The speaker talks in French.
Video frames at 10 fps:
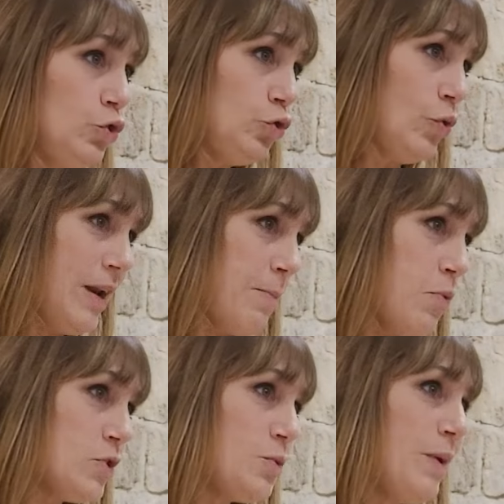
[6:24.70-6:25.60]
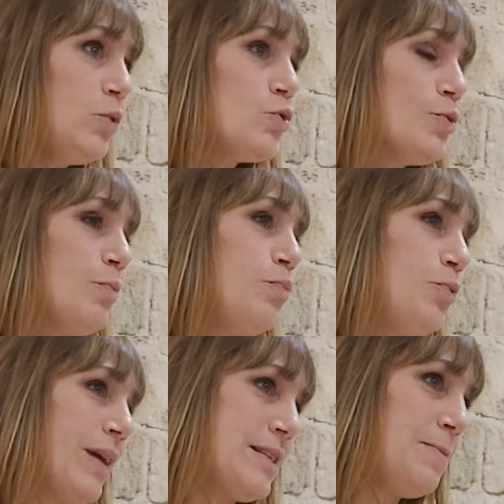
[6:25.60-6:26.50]
Tous les besoins ne sont
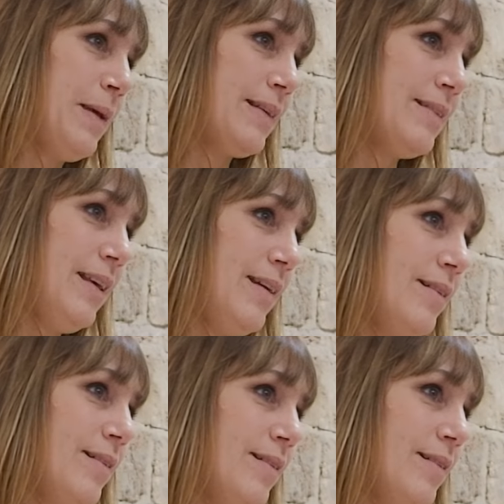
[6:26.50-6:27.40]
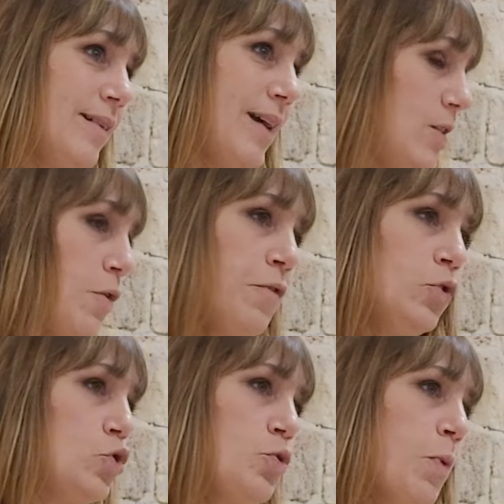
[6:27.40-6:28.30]
plus respectés. Un
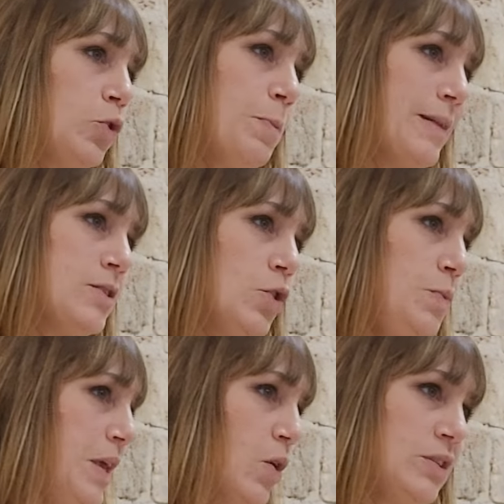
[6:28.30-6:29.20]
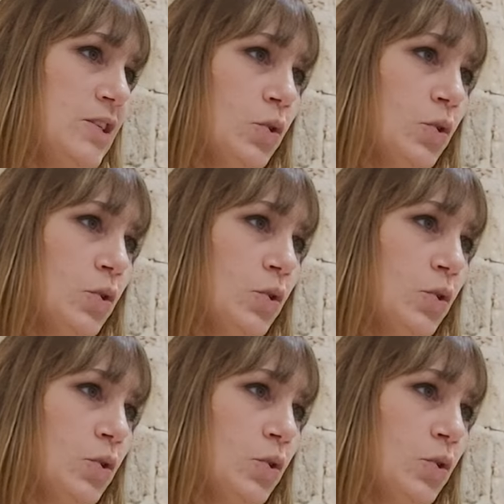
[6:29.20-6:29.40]
enfant ne supporte pas de s'ennuyer. et Quand il